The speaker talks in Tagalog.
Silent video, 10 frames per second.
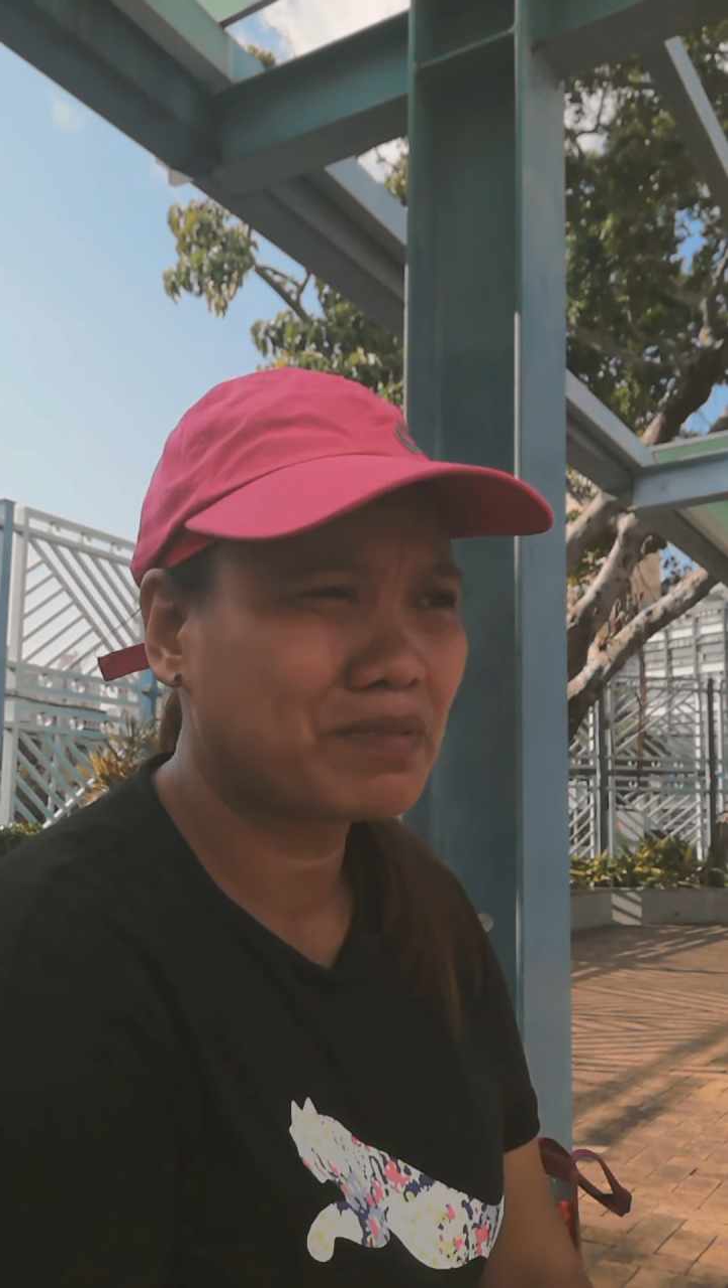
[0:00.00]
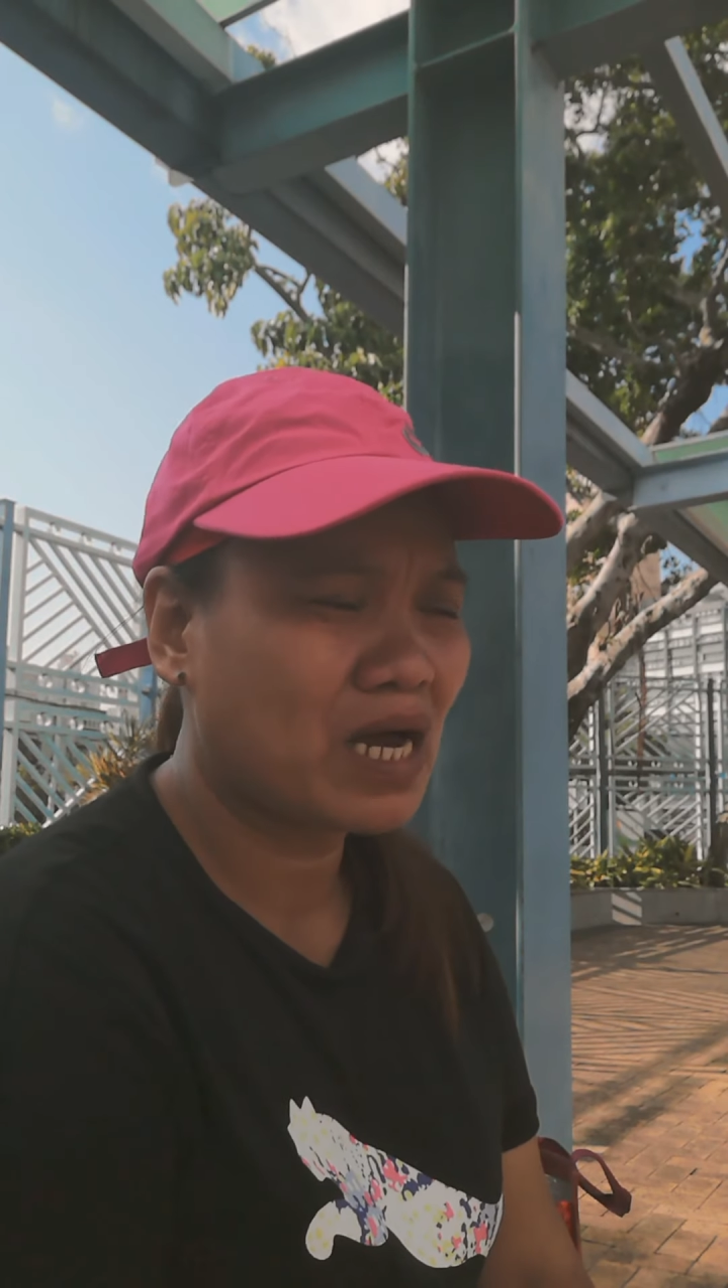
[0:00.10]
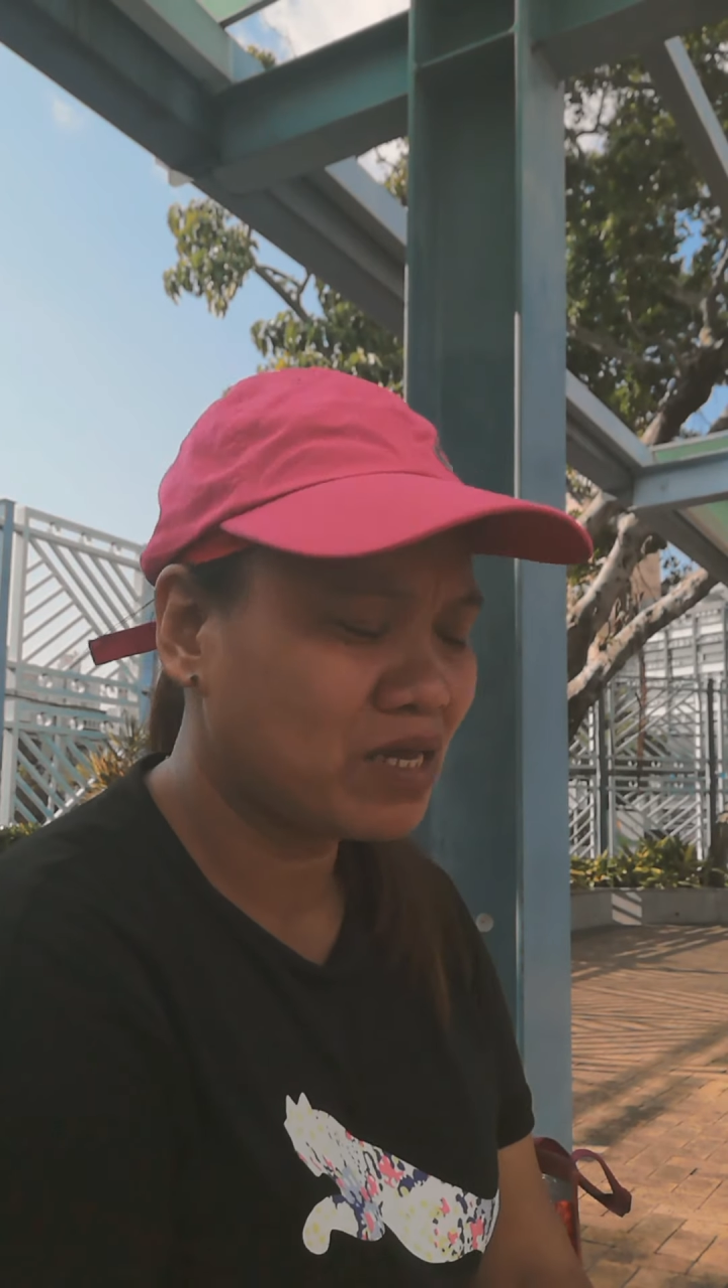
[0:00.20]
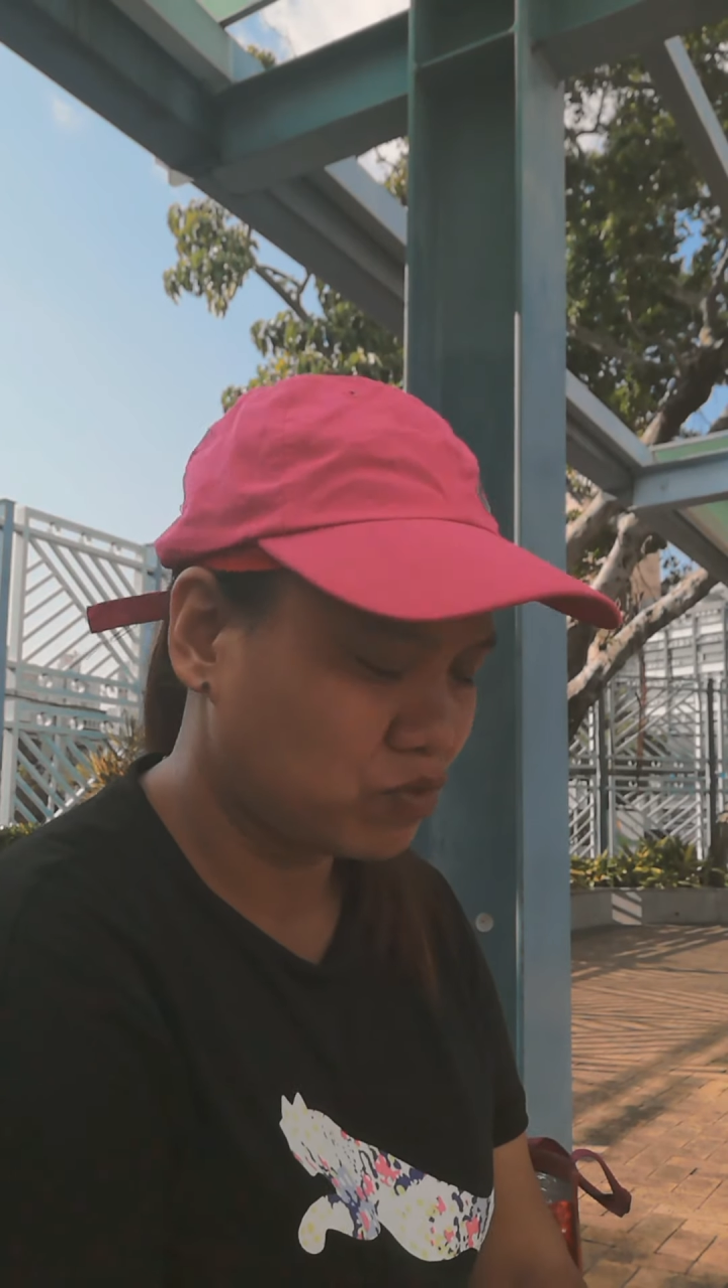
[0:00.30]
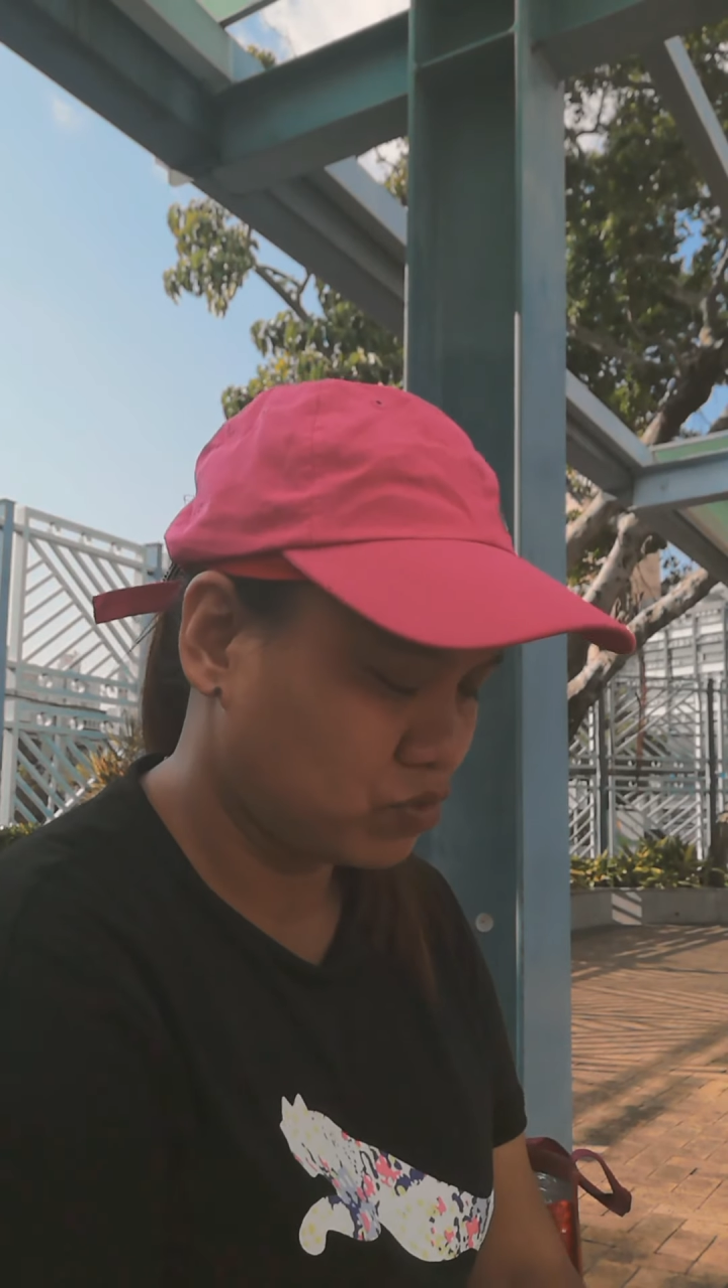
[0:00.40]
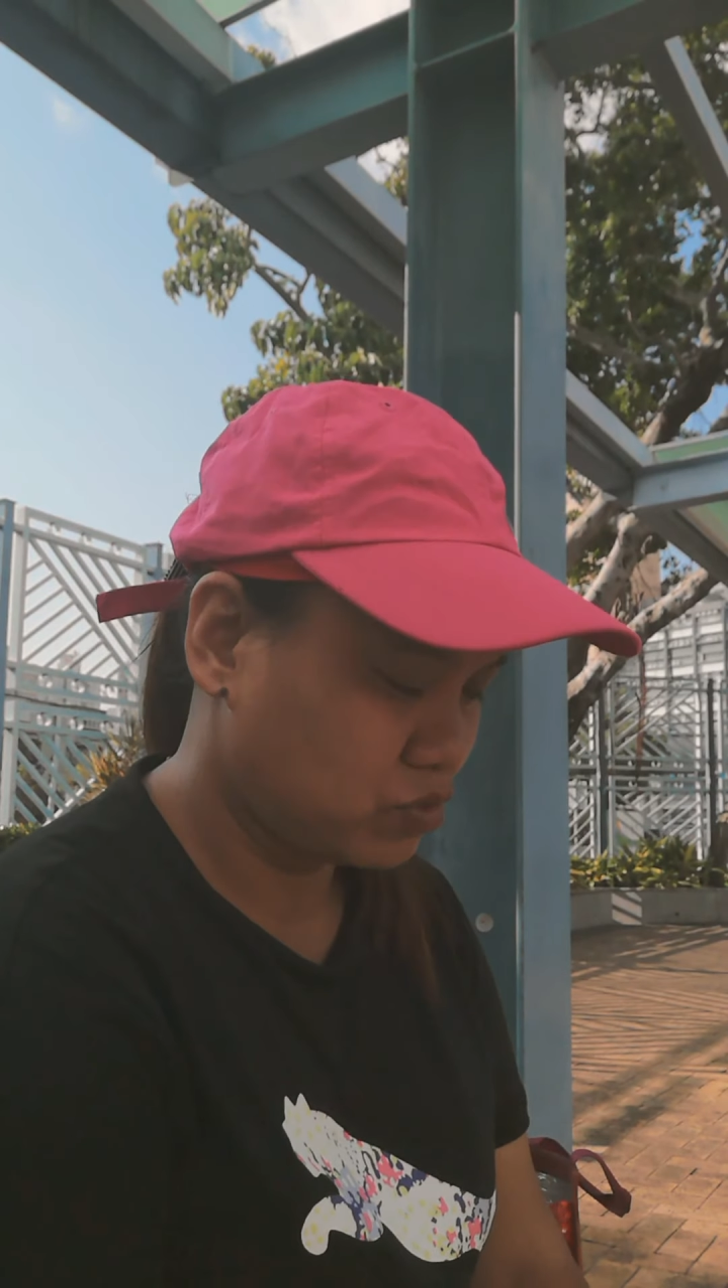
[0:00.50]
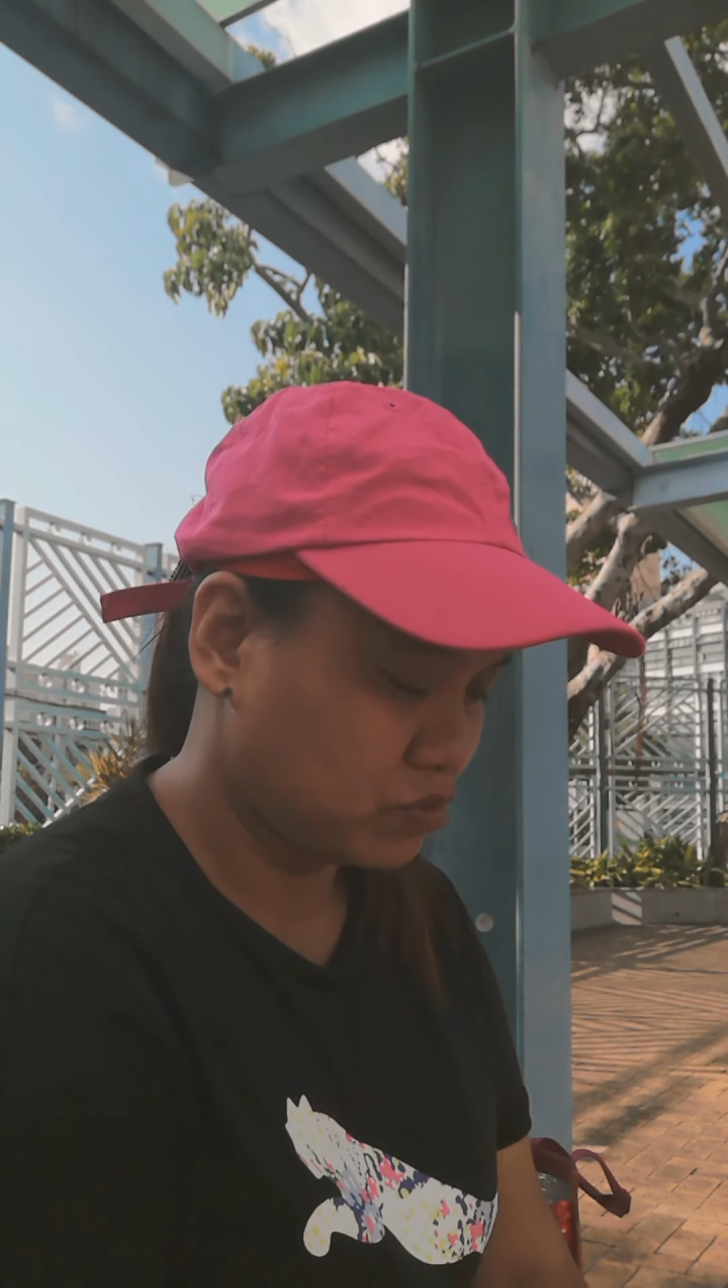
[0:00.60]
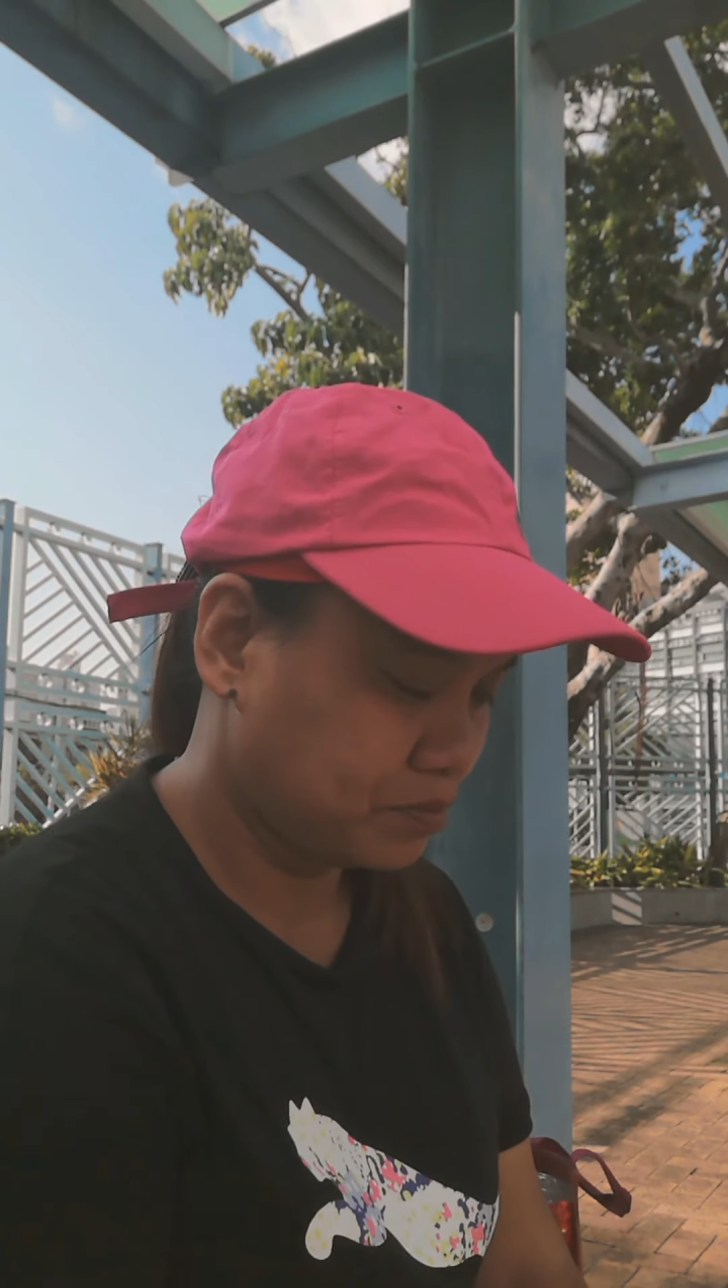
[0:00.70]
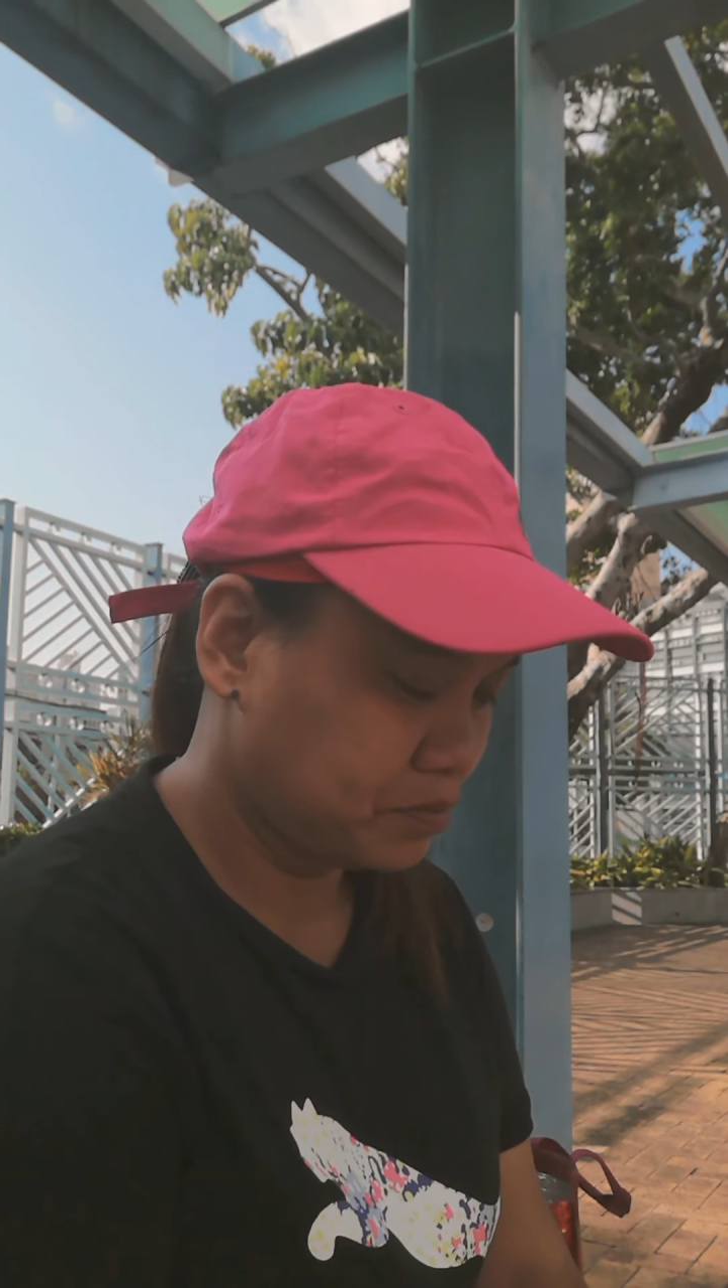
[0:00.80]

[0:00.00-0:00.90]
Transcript: maayos.